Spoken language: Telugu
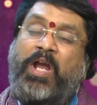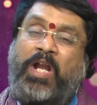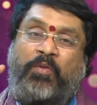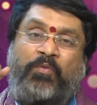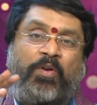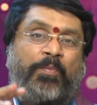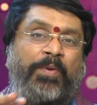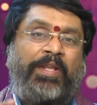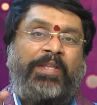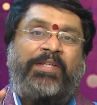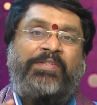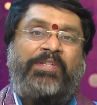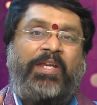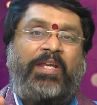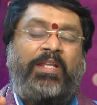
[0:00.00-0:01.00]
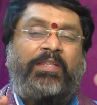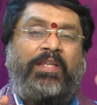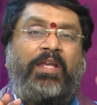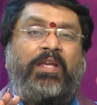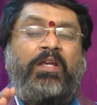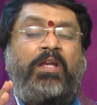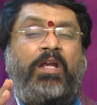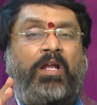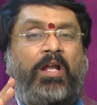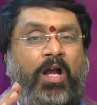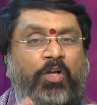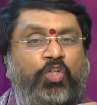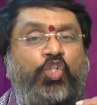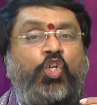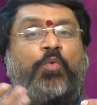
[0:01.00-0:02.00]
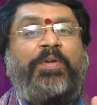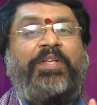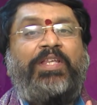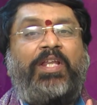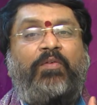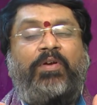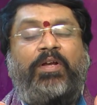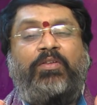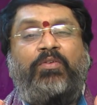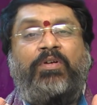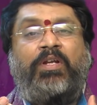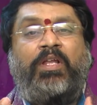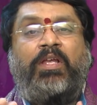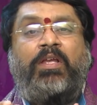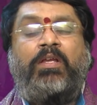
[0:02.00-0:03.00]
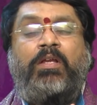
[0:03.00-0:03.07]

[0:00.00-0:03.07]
అటువంటి ప్రయత్నం చేయగలిగితే అక్టోబర్ తర్వాత నుండి